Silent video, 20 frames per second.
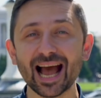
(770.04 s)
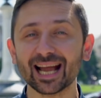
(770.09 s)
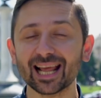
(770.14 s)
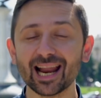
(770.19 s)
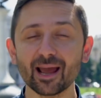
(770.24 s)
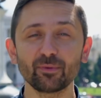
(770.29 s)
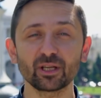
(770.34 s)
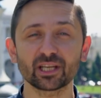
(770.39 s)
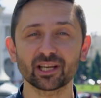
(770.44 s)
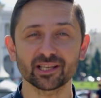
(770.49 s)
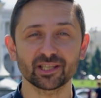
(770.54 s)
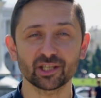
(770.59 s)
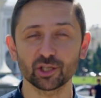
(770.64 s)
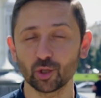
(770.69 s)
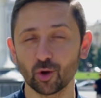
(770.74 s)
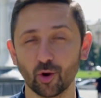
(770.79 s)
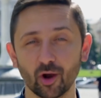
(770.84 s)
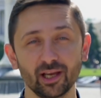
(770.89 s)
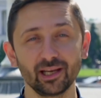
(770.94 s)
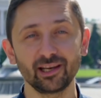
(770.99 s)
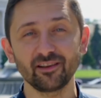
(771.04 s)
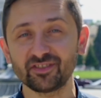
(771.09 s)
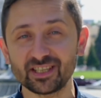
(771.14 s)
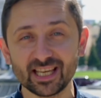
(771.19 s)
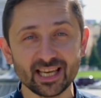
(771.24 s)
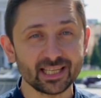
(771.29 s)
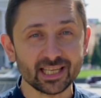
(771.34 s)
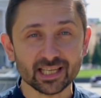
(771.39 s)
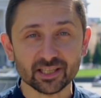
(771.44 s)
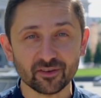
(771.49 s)
ограбить казино, или
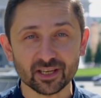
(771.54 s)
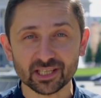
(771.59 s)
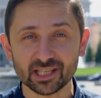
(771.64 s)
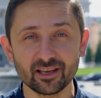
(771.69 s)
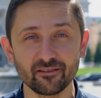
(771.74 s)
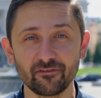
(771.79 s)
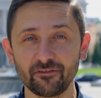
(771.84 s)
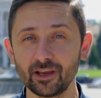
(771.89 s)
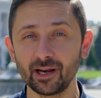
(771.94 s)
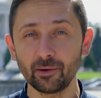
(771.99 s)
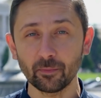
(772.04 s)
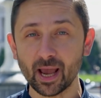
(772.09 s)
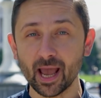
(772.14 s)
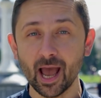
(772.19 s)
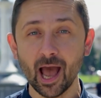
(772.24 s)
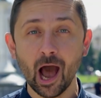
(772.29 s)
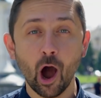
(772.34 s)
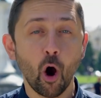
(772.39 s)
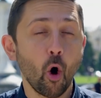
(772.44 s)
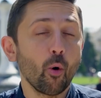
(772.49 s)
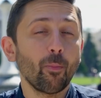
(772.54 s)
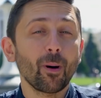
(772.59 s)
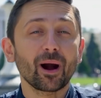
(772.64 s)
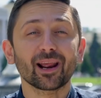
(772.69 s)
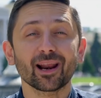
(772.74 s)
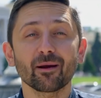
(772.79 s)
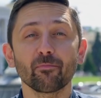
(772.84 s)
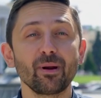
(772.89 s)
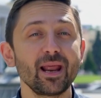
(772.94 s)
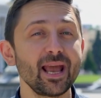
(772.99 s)
все эти известные фильмы об
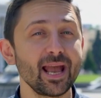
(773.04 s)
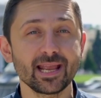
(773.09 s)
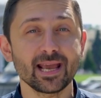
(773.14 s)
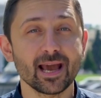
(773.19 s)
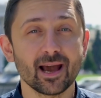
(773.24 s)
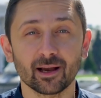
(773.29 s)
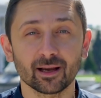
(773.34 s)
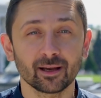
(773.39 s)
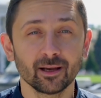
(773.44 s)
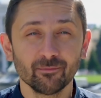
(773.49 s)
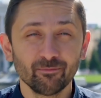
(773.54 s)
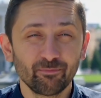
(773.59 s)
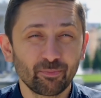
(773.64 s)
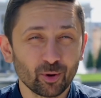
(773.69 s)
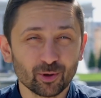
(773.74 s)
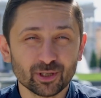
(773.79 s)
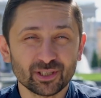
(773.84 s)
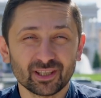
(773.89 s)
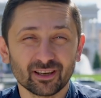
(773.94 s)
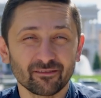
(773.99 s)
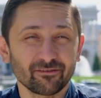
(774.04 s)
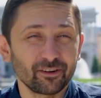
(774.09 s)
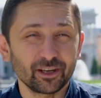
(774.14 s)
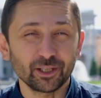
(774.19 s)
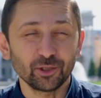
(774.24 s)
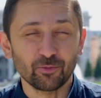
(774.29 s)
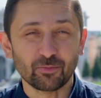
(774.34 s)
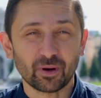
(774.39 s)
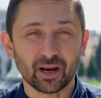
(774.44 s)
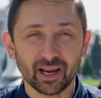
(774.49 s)
ограблениях просто
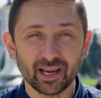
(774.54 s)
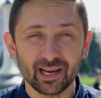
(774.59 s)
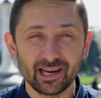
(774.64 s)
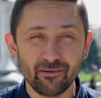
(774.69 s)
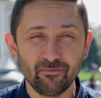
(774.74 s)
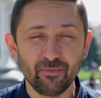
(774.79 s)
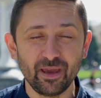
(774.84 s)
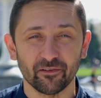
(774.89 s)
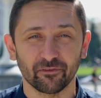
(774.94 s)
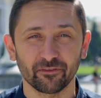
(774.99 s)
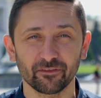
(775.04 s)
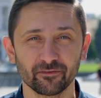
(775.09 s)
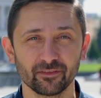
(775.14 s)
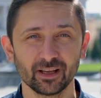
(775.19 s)
выдумка или миф.